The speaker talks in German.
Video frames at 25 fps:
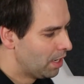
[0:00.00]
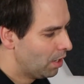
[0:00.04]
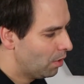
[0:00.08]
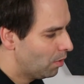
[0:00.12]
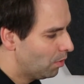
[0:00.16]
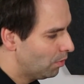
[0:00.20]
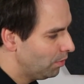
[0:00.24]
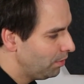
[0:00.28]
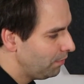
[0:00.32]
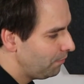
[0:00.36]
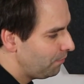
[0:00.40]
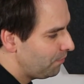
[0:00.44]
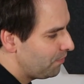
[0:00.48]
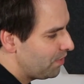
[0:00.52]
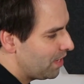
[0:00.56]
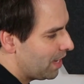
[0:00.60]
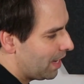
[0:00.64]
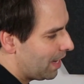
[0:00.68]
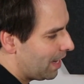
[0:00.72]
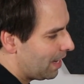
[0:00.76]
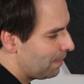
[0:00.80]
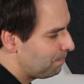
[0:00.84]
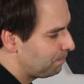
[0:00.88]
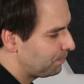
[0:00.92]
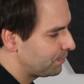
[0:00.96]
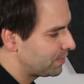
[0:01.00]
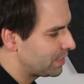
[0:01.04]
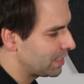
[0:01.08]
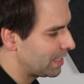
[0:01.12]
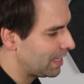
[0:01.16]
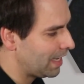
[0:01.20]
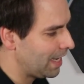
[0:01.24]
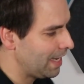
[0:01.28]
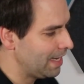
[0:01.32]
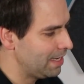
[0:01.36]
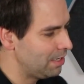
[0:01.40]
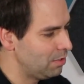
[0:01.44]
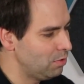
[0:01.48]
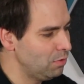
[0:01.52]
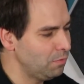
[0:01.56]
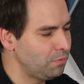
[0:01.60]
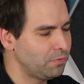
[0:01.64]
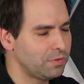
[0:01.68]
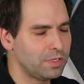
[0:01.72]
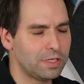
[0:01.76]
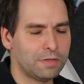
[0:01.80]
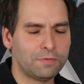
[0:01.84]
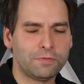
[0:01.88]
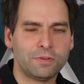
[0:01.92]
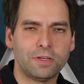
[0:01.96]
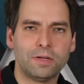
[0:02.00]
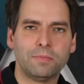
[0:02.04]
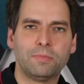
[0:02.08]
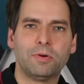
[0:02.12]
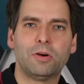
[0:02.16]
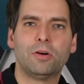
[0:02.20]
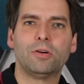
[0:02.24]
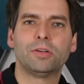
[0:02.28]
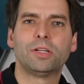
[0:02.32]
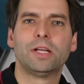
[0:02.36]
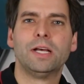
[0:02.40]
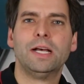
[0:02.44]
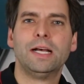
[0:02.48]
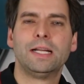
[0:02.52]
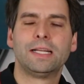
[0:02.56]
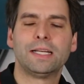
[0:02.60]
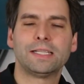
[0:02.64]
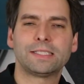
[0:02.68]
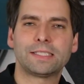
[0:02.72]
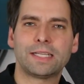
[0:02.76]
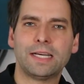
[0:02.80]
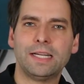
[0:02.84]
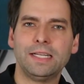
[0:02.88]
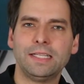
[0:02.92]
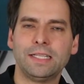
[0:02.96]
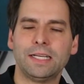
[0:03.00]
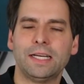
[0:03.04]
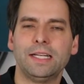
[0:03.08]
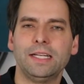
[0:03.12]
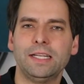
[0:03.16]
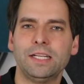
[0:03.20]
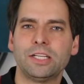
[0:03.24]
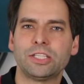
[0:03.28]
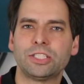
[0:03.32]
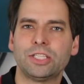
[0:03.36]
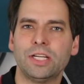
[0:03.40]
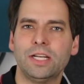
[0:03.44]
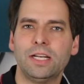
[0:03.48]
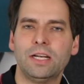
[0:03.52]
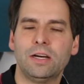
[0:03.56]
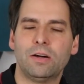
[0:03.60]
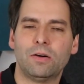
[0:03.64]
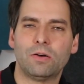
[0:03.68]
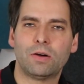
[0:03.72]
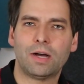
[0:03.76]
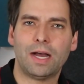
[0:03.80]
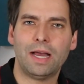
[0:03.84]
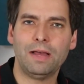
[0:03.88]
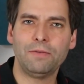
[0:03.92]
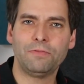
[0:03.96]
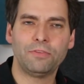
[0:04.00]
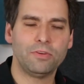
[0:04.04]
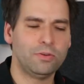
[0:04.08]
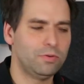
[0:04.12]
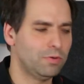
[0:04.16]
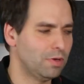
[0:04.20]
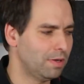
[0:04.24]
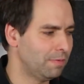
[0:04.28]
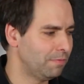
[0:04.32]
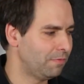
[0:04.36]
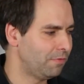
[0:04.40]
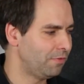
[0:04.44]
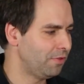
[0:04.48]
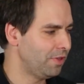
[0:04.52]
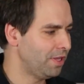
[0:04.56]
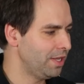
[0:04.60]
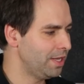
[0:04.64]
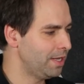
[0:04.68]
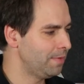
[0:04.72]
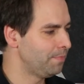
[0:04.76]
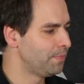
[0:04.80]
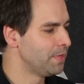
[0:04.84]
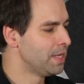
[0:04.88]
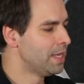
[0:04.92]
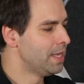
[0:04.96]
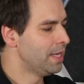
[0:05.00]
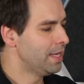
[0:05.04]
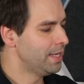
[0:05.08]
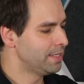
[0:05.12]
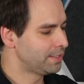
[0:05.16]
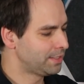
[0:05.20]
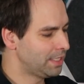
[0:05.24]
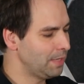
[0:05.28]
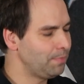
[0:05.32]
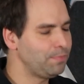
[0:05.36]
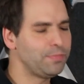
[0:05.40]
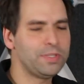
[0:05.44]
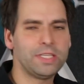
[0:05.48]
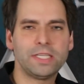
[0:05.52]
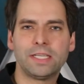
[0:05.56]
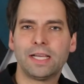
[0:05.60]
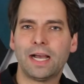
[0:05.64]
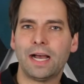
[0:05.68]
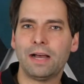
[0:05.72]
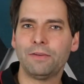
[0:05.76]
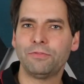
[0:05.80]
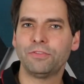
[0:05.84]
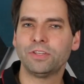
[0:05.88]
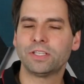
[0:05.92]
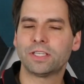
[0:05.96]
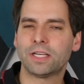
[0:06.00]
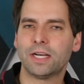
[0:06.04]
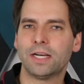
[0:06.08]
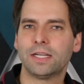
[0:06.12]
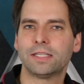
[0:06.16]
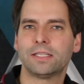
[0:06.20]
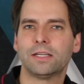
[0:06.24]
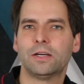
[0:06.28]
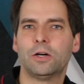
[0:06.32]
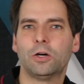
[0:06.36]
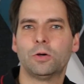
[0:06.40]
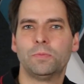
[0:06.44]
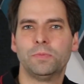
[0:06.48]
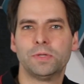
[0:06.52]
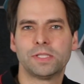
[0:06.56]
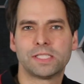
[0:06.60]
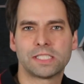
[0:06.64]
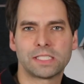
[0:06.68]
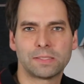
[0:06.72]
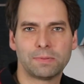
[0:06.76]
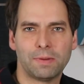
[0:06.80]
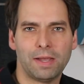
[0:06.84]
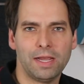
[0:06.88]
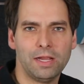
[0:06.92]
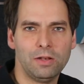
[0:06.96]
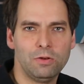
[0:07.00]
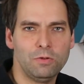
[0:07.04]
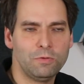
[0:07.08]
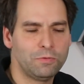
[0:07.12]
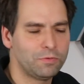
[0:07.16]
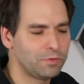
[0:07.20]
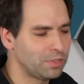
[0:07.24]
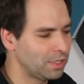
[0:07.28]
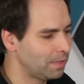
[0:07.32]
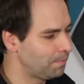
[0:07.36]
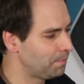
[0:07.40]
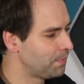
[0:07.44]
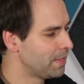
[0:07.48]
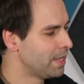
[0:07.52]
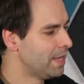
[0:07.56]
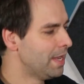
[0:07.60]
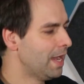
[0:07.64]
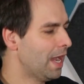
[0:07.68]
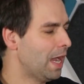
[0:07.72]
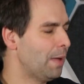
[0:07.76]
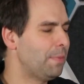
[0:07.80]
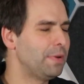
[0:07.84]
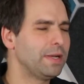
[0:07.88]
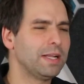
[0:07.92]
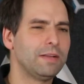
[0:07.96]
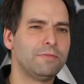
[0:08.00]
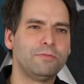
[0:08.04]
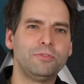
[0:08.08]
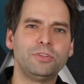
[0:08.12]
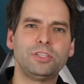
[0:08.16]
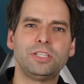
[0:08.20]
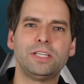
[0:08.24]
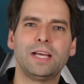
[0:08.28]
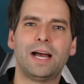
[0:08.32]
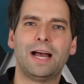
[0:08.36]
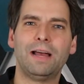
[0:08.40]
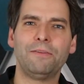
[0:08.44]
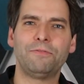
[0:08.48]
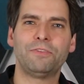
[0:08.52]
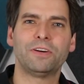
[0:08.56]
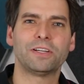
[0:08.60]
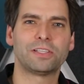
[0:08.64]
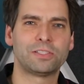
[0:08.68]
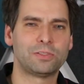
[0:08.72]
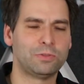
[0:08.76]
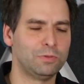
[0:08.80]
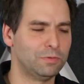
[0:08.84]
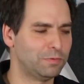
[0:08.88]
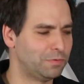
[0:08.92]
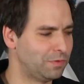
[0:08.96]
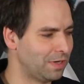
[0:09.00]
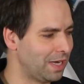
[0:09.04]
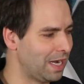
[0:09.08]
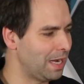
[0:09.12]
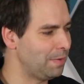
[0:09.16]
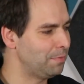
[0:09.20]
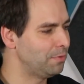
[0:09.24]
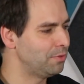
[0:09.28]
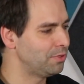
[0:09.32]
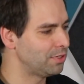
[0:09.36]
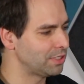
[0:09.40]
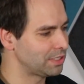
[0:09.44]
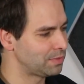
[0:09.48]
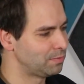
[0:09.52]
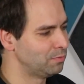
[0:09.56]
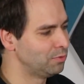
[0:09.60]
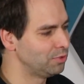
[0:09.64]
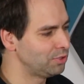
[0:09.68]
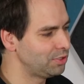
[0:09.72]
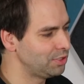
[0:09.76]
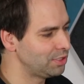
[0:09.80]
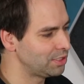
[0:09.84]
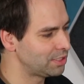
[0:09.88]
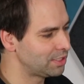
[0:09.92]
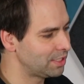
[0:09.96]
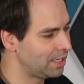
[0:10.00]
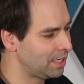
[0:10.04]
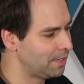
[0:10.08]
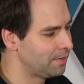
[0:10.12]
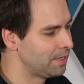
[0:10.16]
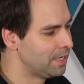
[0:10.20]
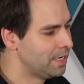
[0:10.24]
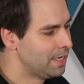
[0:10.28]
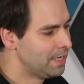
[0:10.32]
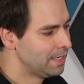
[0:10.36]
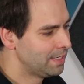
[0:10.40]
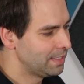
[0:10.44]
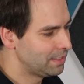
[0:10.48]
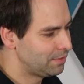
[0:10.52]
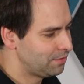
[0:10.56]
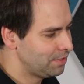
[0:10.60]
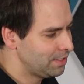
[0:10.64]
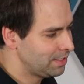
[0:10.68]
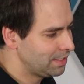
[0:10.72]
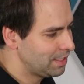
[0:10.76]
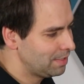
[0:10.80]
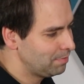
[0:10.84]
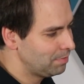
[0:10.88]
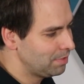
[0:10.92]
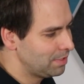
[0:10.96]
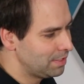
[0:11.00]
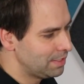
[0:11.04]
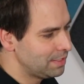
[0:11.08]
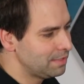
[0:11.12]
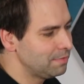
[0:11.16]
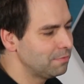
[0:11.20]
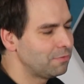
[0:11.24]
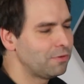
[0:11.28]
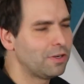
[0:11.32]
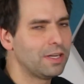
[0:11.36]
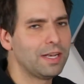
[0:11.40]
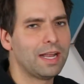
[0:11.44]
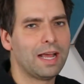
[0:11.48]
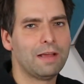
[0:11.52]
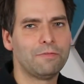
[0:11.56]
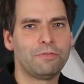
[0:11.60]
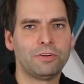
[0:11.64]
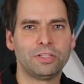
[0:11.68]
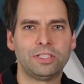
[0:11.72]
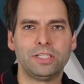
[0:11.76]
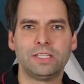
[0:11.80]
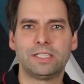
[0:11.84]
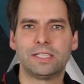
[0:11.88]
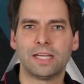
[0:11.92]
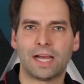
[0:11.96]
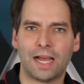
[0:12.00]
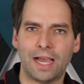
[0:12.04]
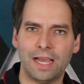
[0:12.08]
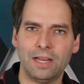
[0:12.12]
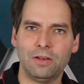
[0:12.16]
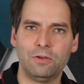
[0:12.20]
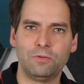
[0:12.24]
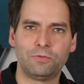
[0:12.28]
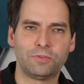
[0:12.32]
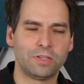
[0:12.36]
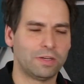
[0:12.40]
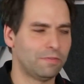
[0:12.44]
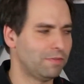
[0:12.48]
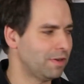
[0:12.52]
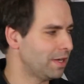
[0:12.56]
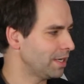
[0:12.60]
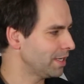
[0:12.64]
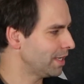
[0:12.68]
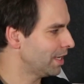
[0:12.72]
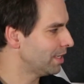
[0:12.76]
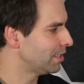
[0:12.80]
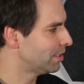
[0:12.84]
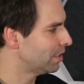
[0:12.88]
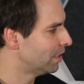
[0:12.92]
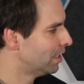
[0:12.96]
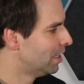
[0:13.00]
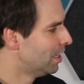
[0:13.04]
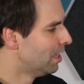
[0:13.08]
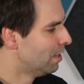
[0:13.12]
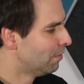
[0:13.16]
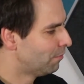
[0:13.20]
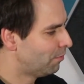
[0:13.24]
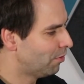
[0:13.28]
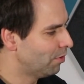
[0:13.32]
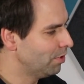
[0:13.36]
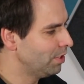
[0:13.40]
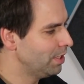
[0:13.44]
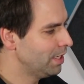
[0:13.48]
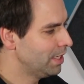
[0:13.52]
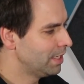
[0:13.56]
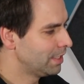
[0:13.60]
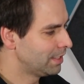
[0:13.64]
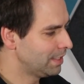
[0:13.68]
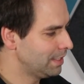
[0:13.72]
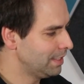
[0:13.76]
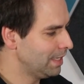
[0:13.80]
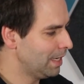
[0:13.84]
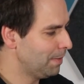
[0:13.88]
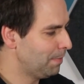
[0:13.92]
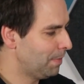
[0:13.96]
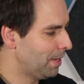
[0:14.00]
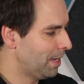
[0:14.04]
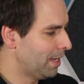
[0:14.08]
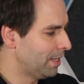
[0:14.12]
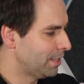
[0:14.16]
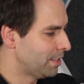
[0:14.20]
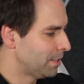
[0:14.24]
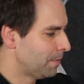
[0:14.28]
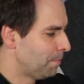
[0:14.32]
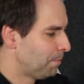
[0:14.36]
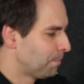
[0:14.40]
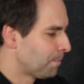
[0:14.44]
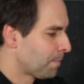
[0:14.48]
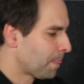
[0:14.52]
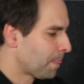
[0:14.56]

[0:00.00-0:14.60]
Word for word: Und wir haben drei Lüfter verbaut. Das kann ich an der Stelle auch einfach nur empfehlen. Es gibt die Grafikkarte auch mit zwei Lüftern, aber dann wird die einfach zu warm und das muss nicht sein. Deswegen nehmt in diesem Fall einfach die drei Lüfter-Variante von Gigabyte.